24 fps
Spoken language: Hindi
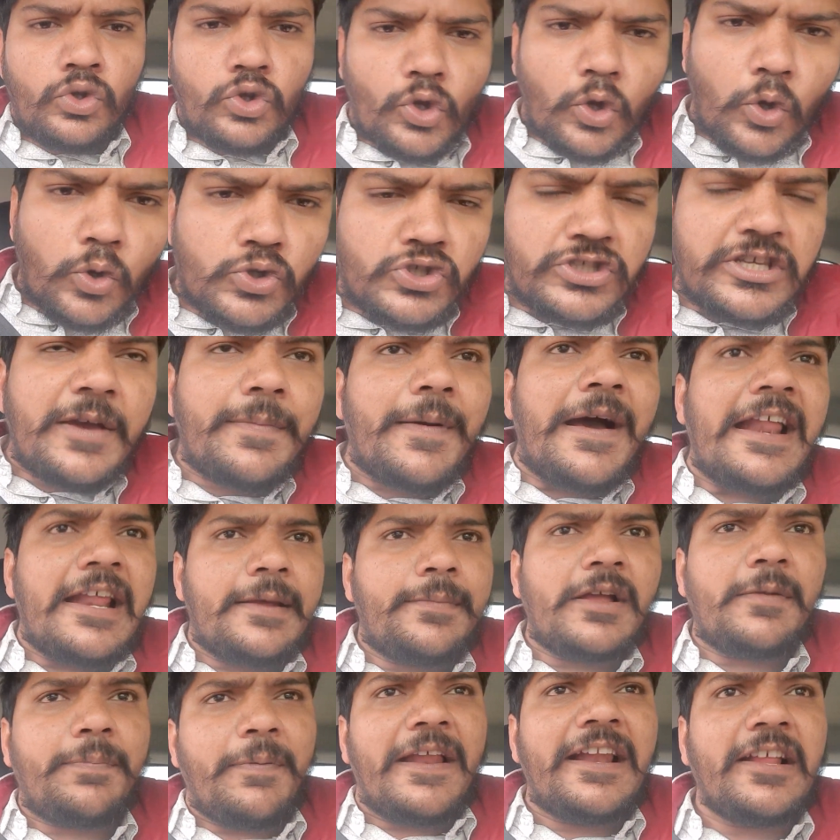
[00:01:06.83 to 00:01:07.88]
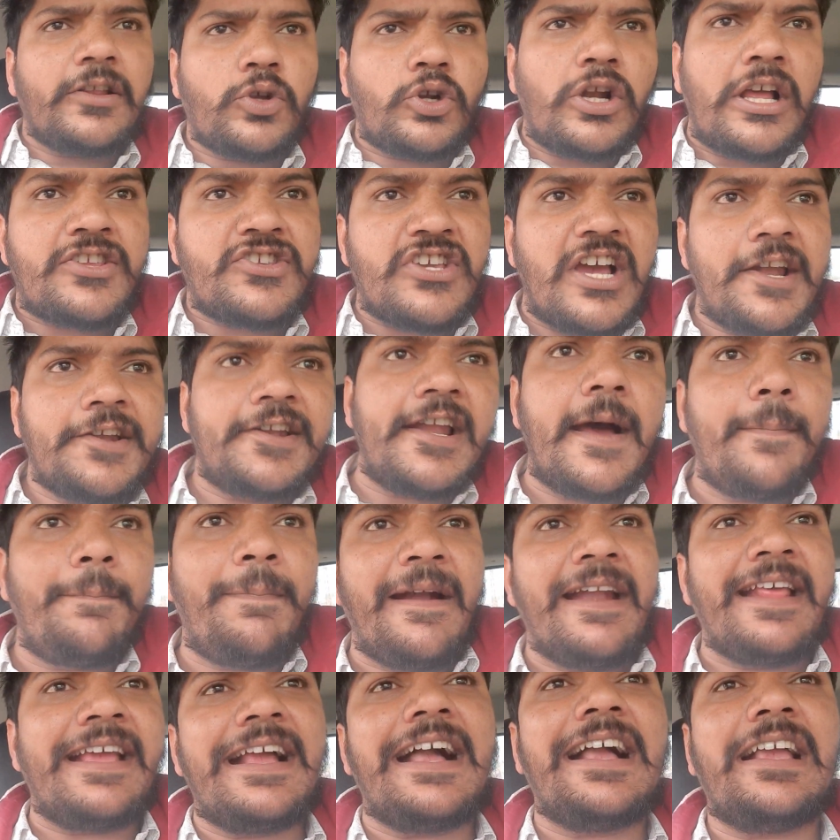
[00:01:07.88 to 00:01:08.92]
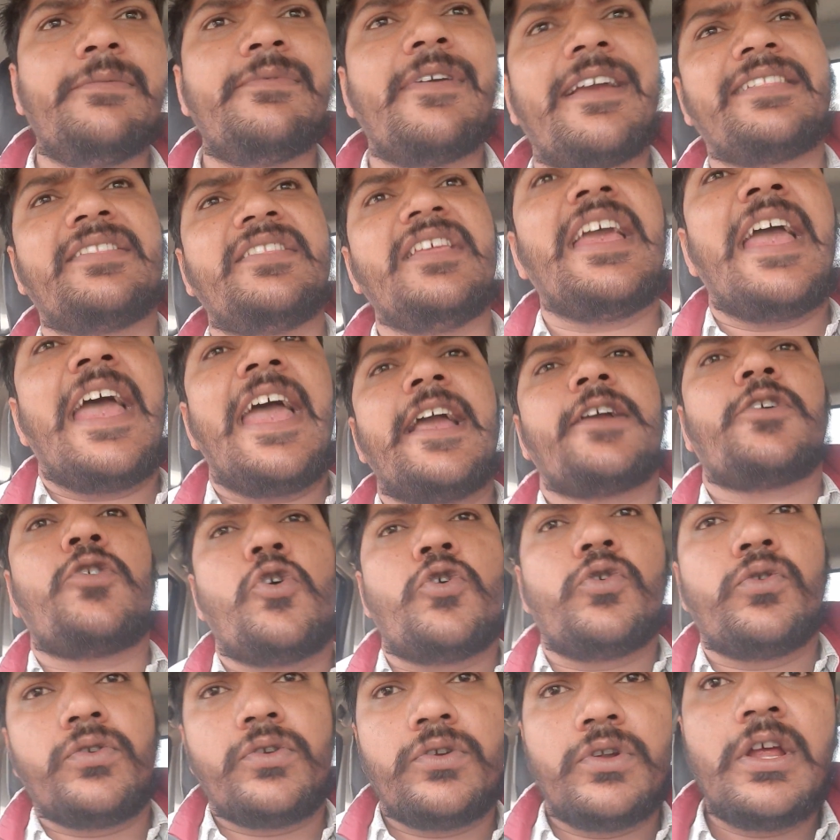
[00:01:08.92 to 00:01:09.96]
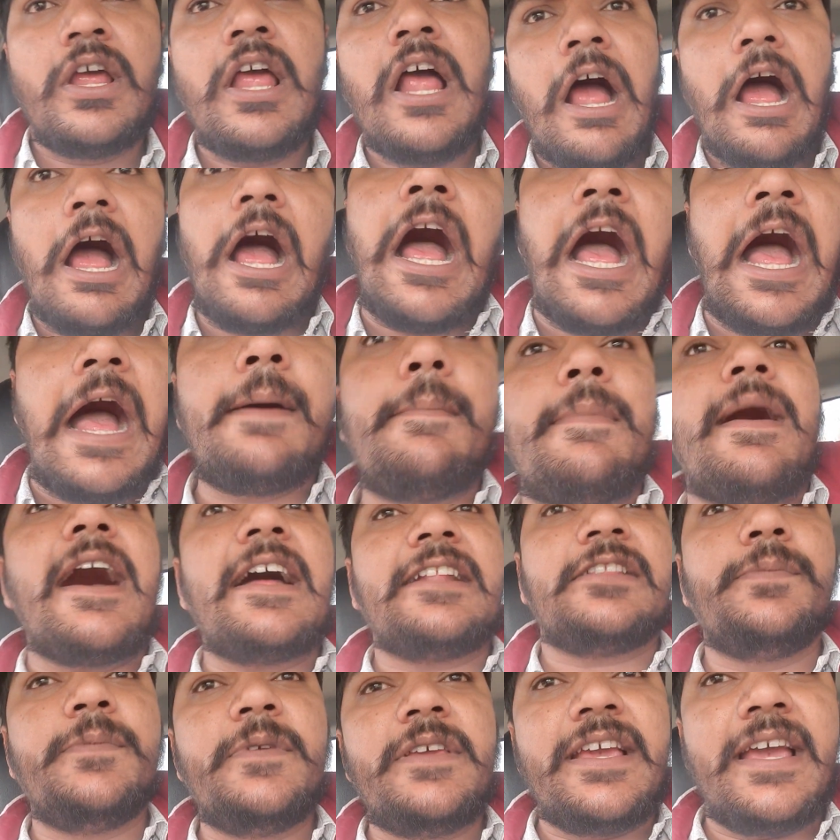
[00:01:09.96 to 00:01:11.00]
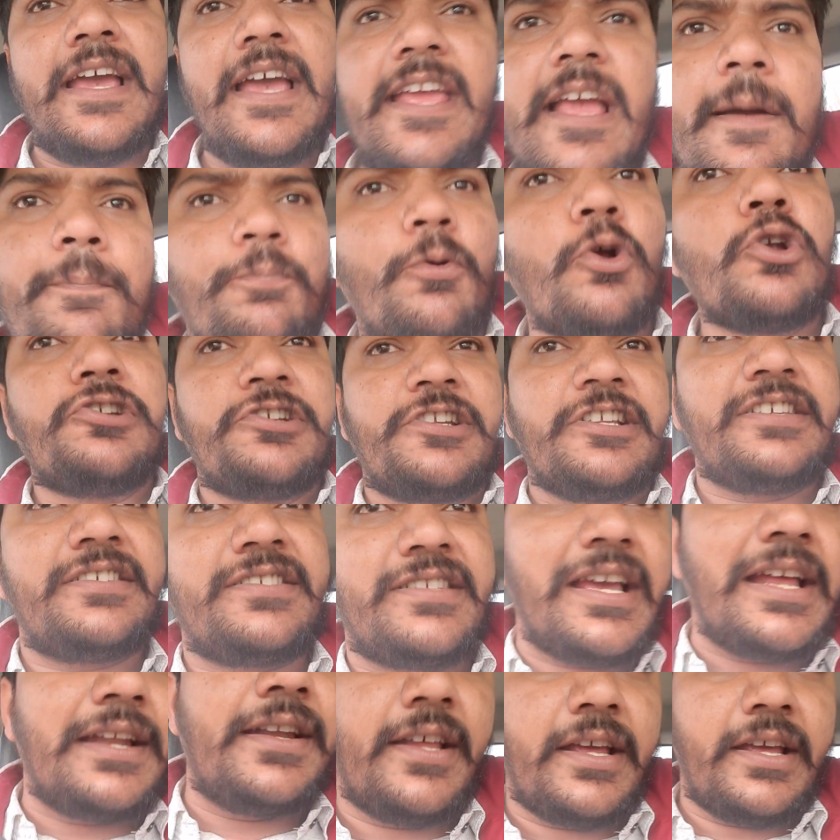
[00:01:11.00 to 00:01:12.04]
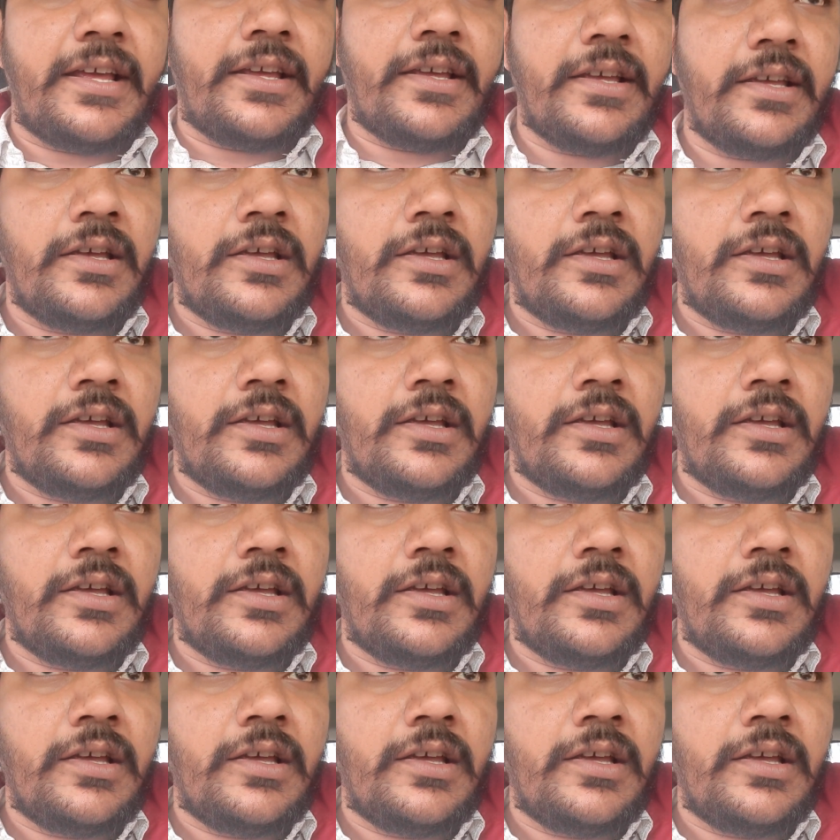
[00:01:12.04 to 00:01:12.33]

तो उसके बारे में पहले थोड़ा जानना पड़ेगा कि व्यक्ति है कौन आम आदमी है या पॉलिटिशियन है